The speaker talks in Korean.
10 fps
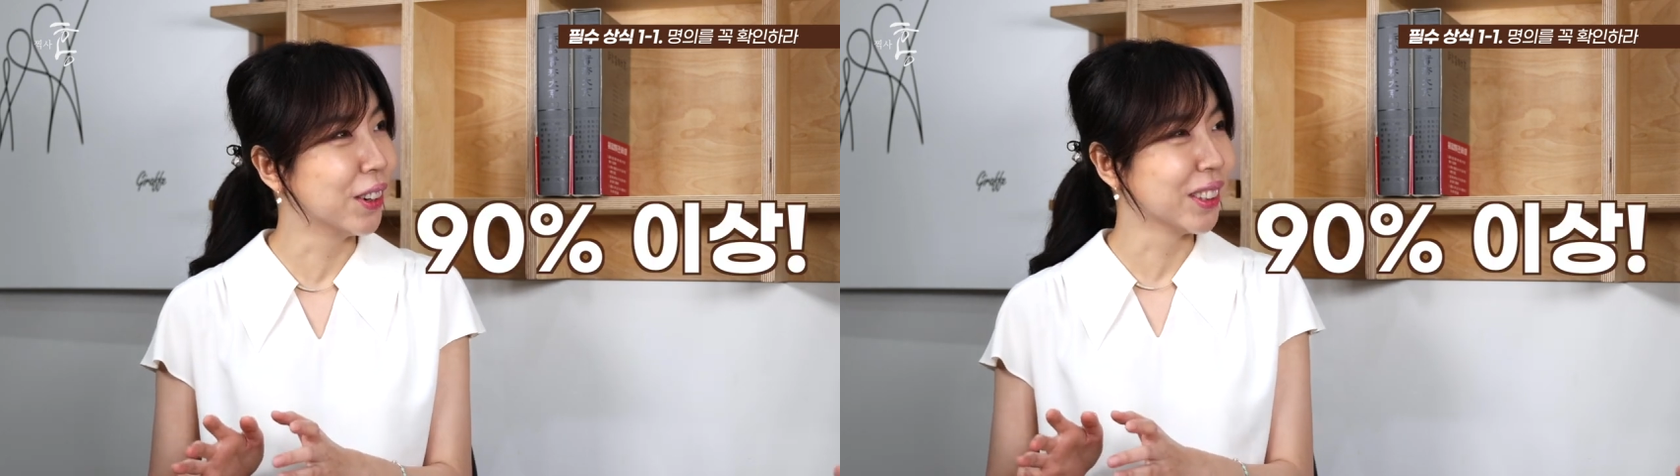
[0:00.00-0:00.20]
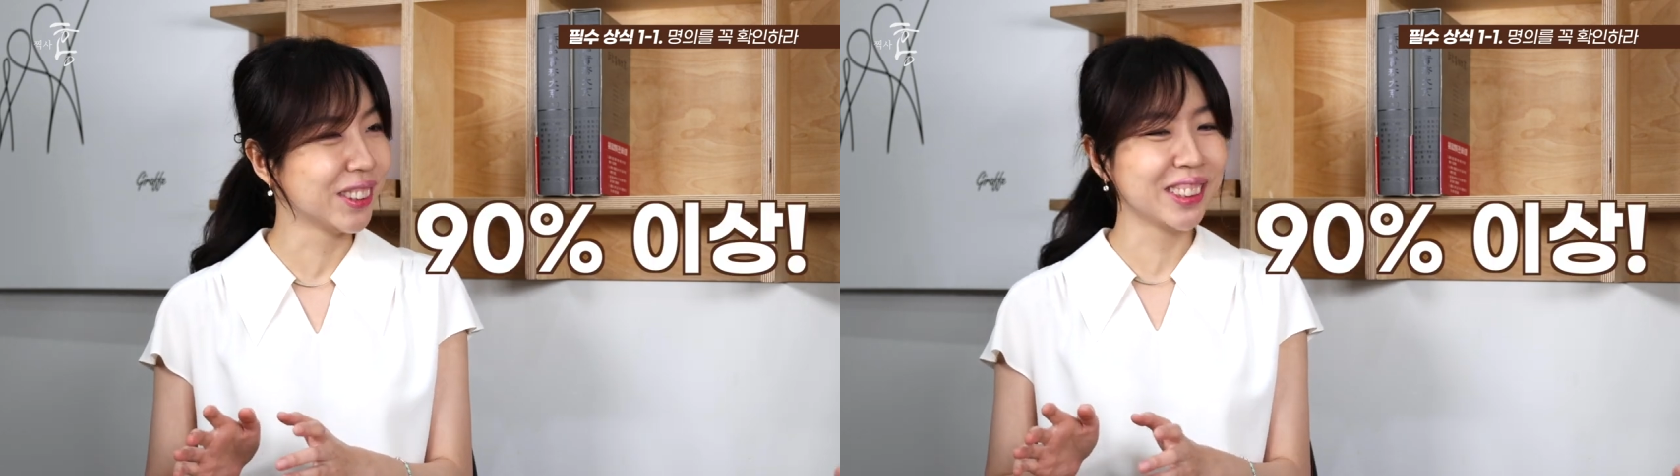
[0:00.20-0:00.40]

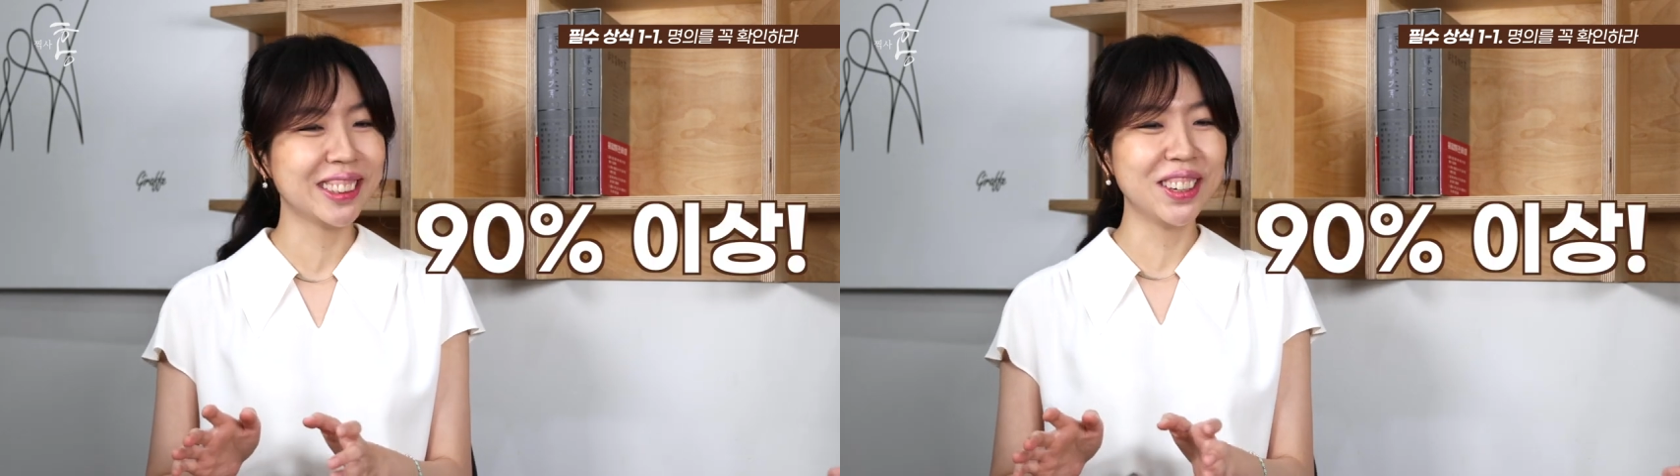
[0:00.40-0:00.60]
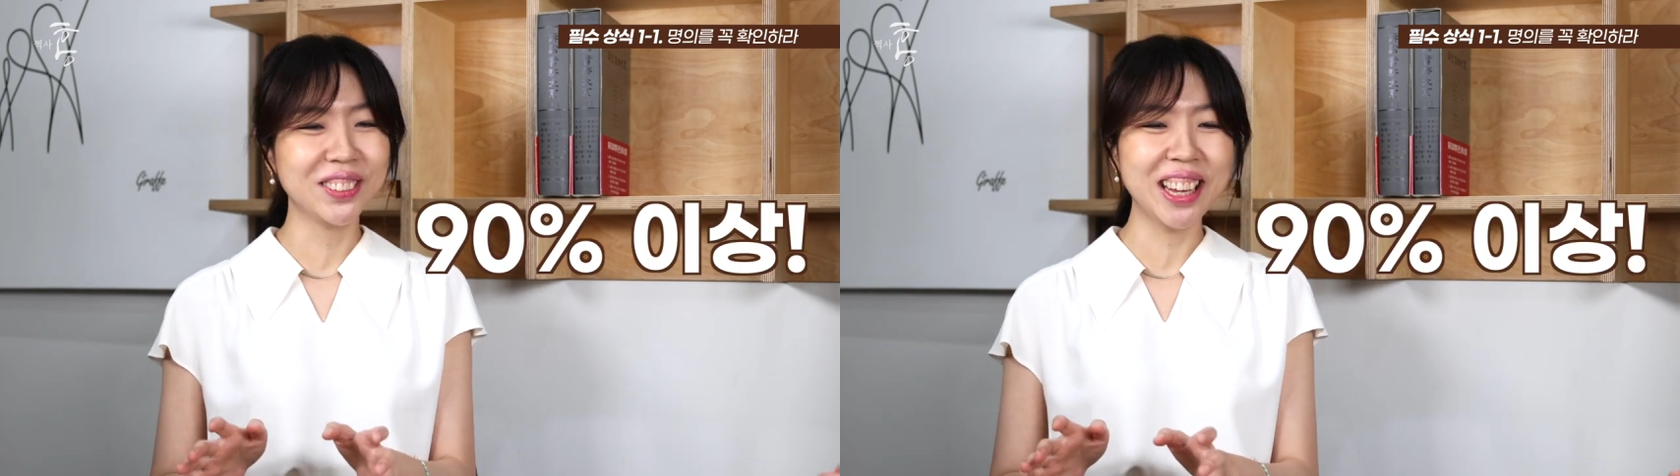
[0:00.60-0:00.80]
그렇기
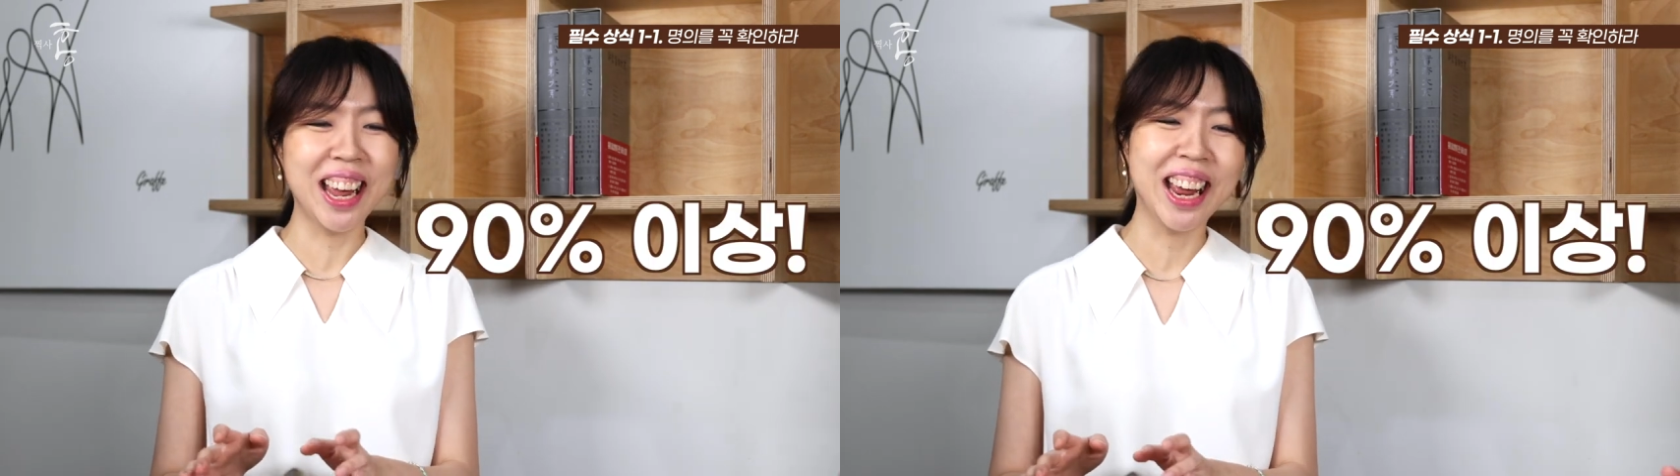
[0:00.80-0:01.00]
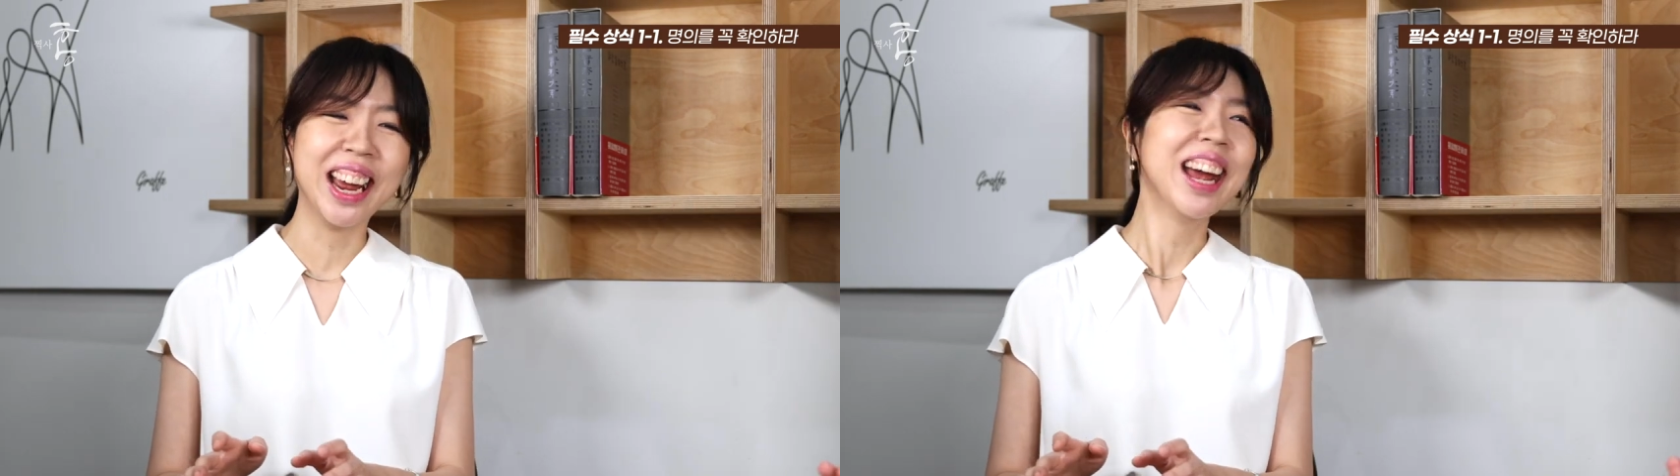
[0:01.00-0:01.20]

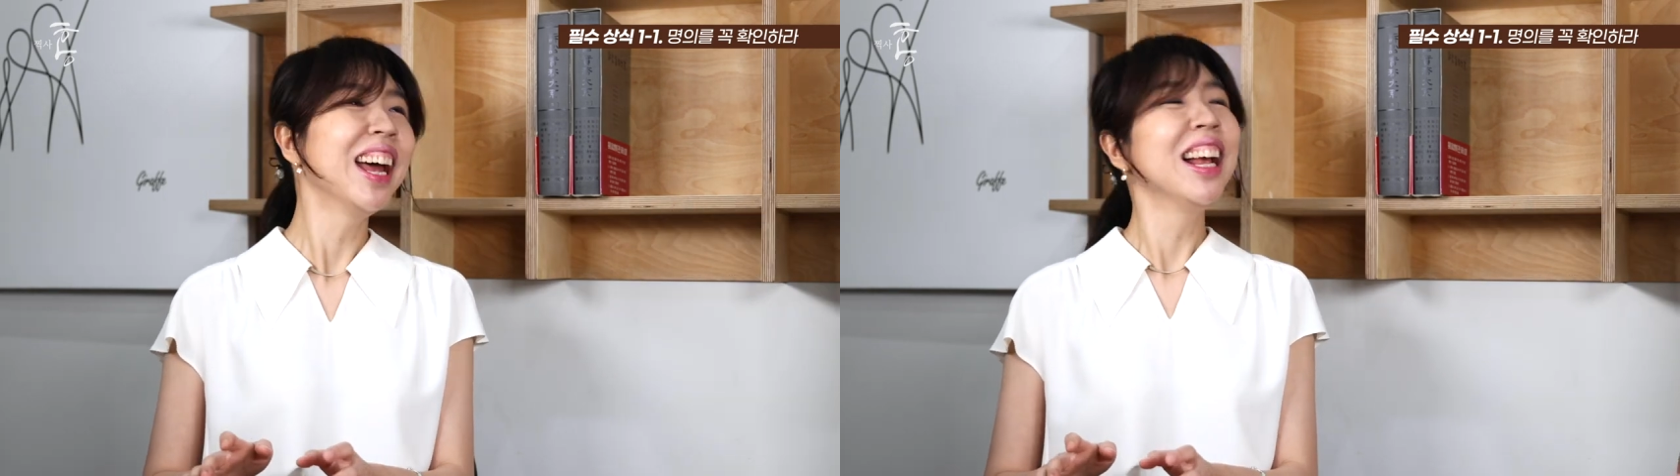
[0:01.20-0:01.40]
때문에 네.